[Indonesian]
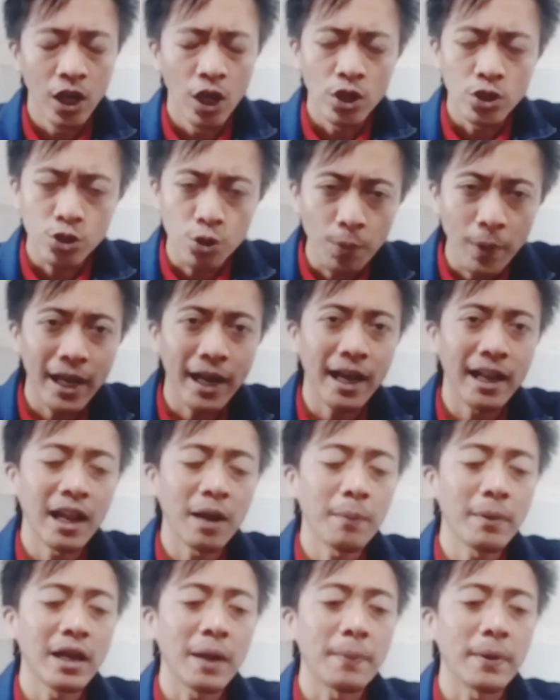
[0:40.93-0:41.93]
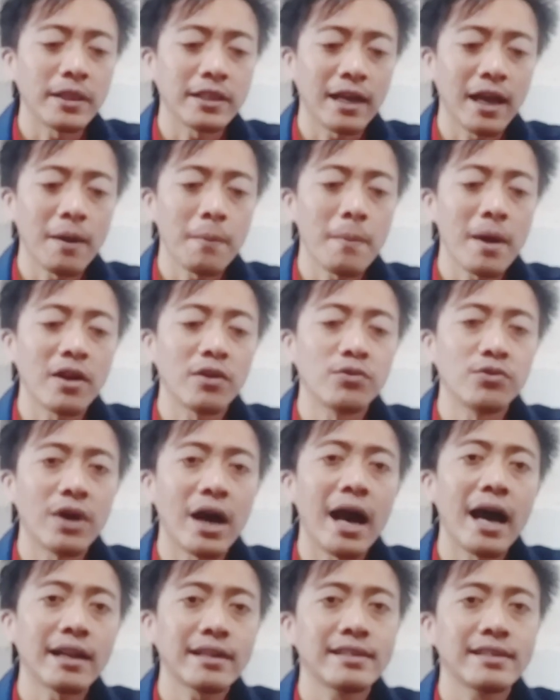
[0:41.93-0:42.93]
supaya kalian mendapatkan
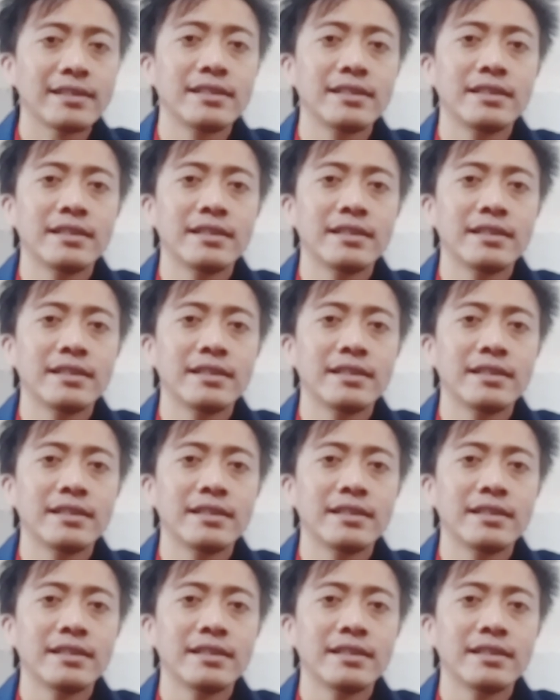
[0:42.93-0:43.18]
manfaat